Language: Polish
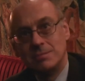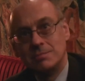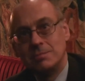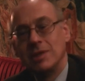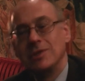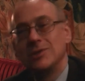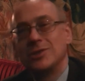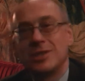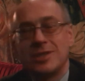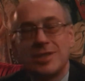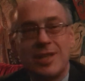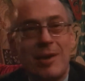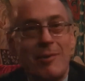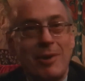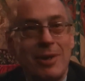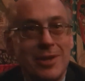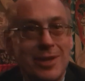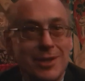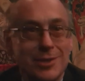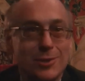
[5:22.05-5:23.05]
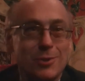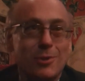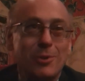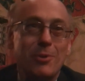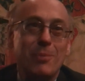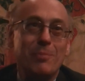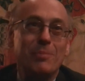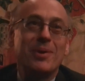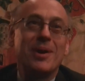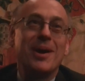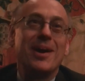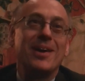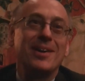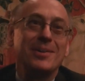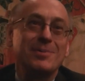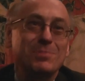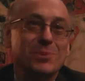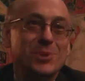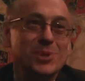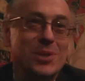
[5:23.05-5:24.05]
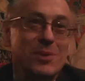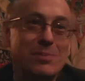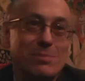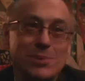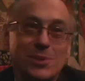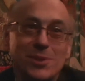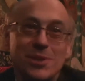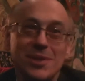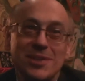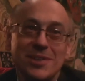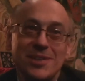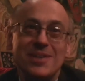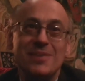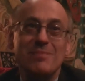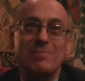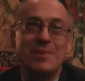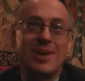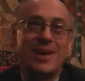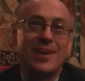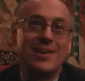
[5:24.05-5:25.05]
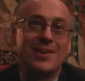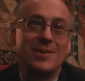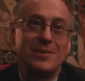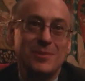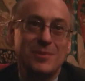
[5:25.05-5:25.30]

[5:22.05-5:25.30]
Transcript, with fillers: będzie stała nas grupka przy, przy nim, ale